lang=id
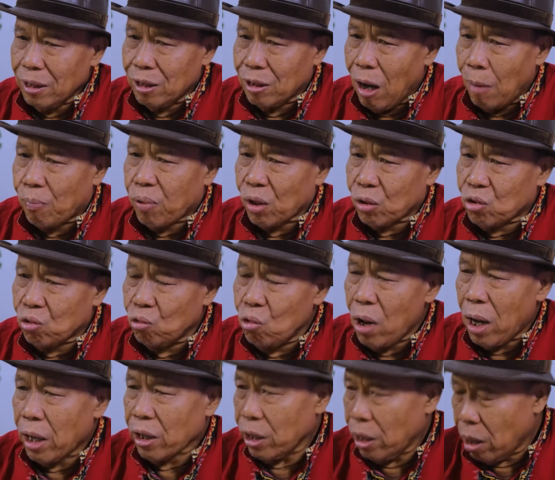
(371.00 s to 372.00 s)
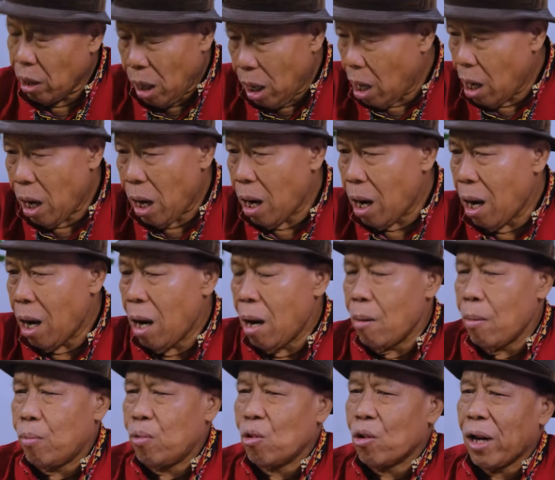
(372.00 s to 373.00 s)
tidak berjuang, ya
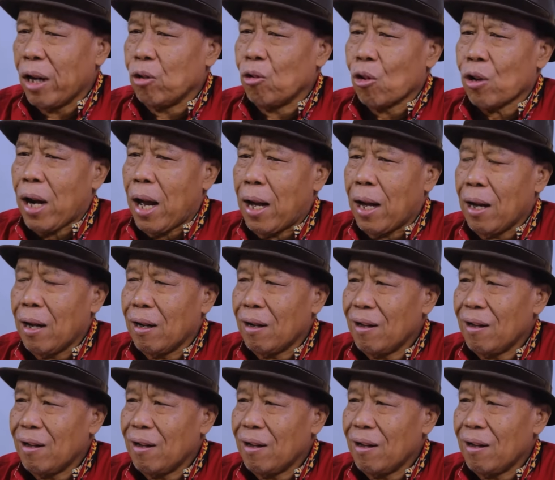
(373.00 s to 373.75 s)
bukan orang.